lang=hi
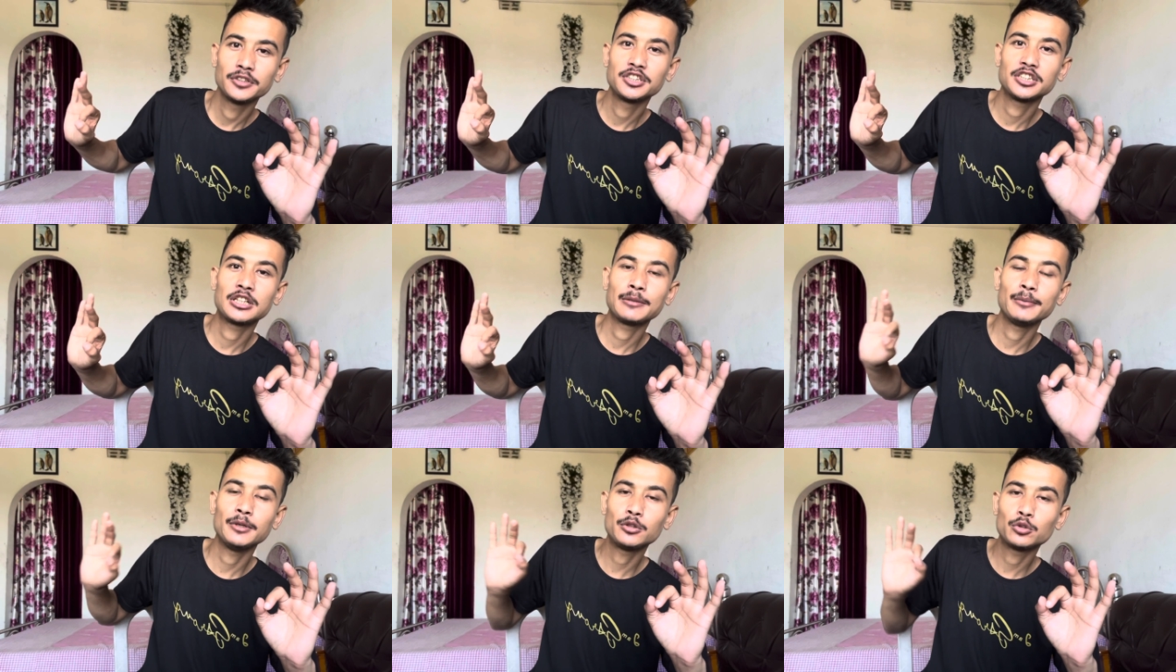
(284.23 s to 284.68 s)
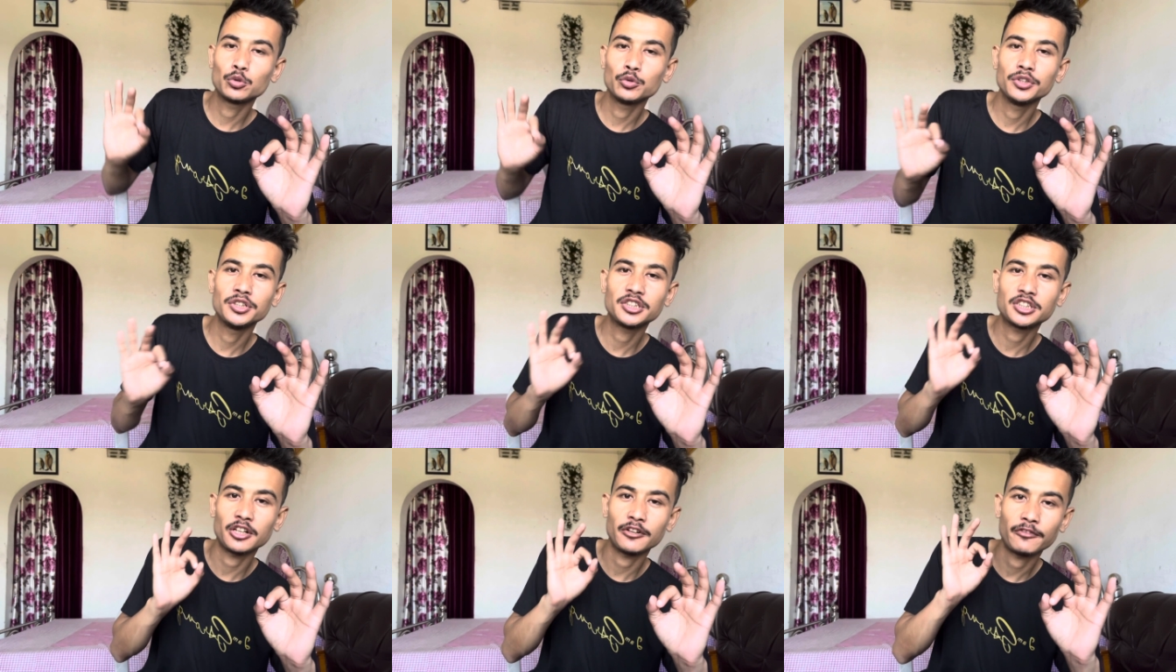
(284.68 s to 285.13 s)
जितने भी
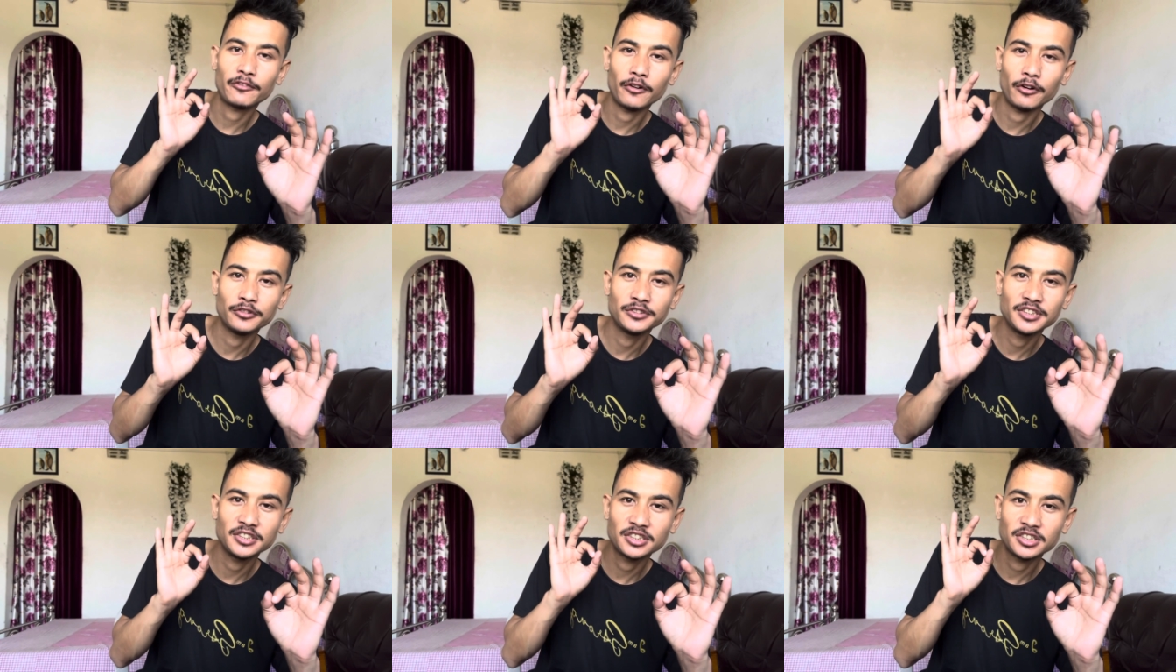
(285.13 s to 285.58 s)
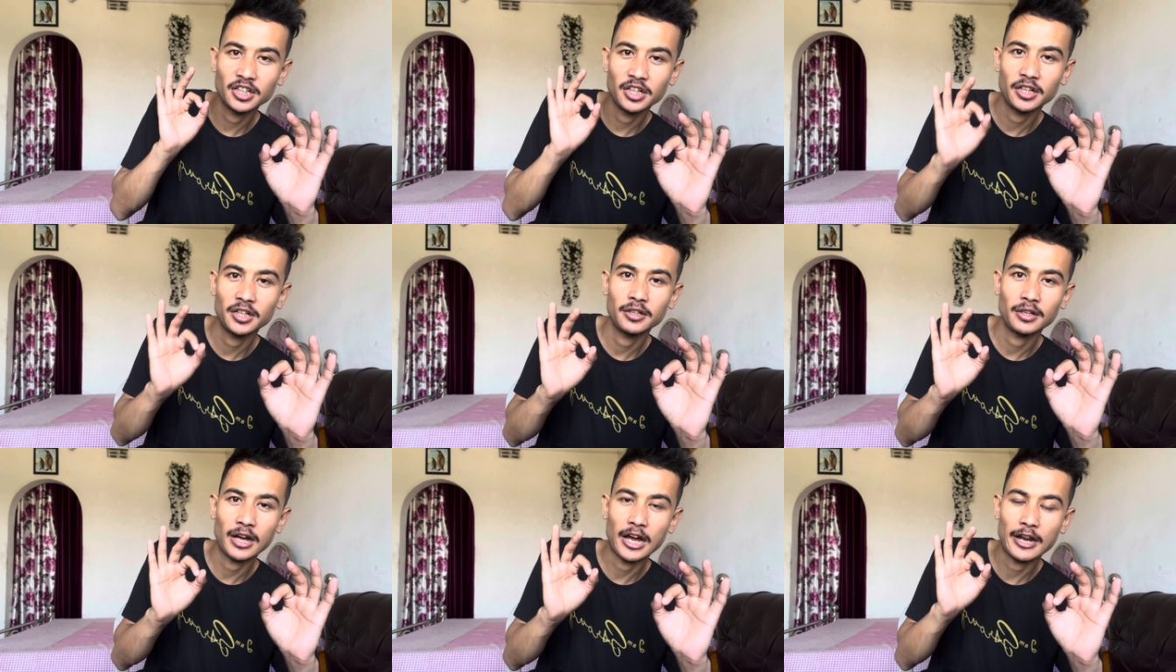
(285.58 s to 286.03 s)
टूरिस्ट और फौजी
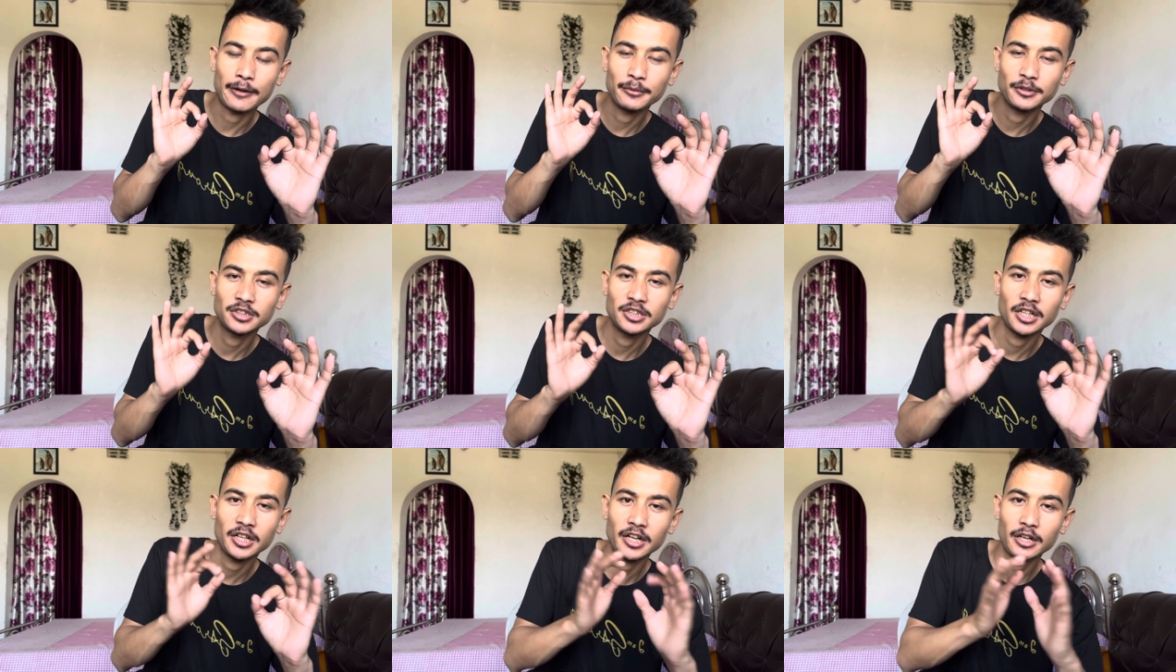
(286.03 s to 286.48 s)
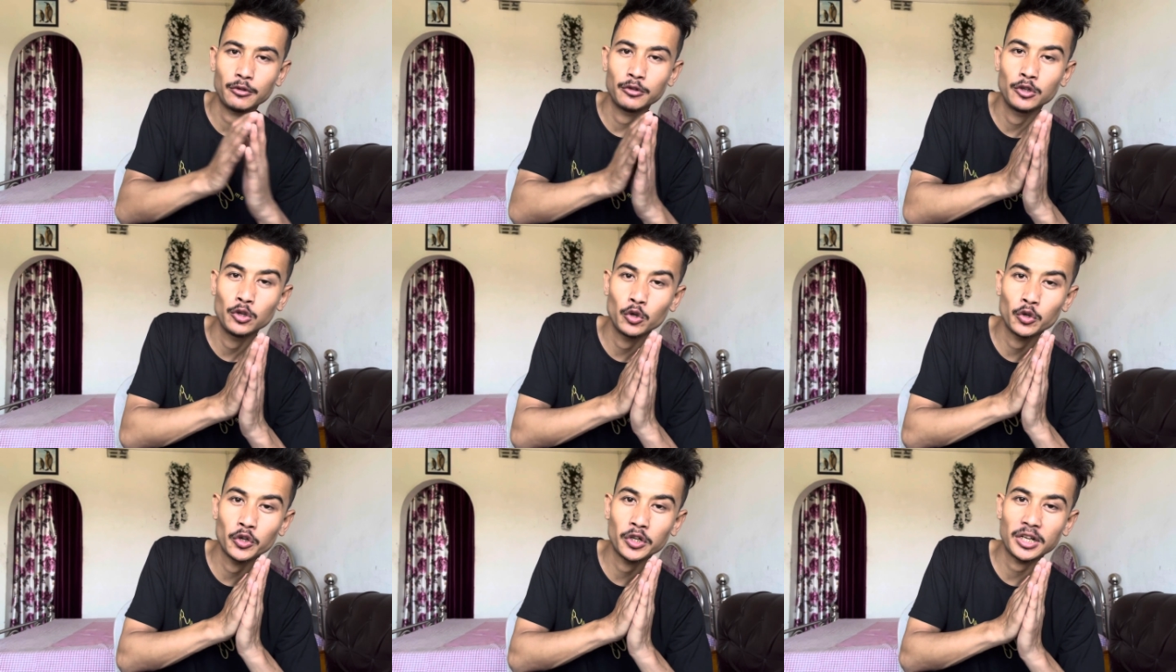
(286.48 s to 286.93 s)
सर आर्मी सर है उन
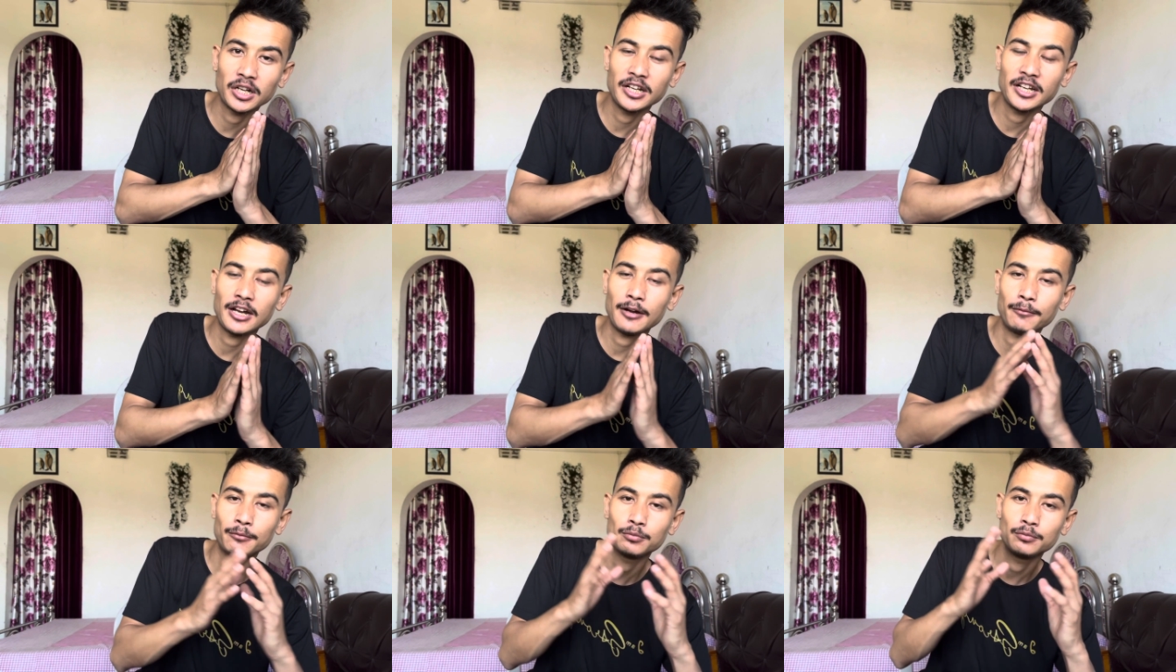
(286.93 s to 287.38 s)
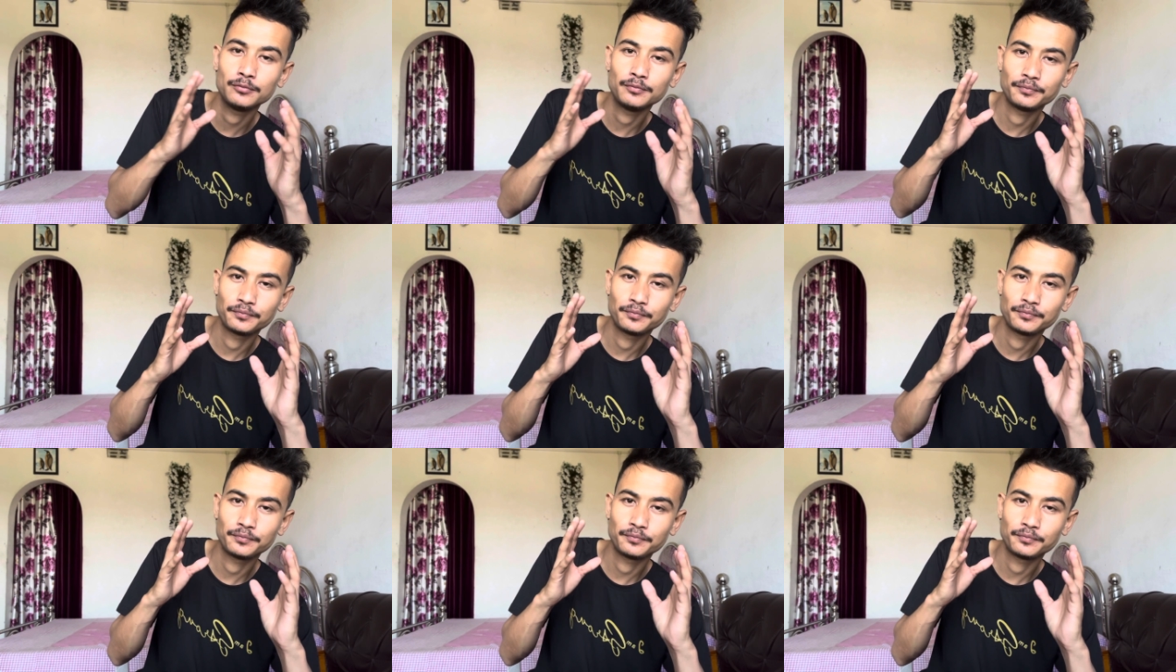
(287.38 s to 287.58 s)
लोगों के लिए आप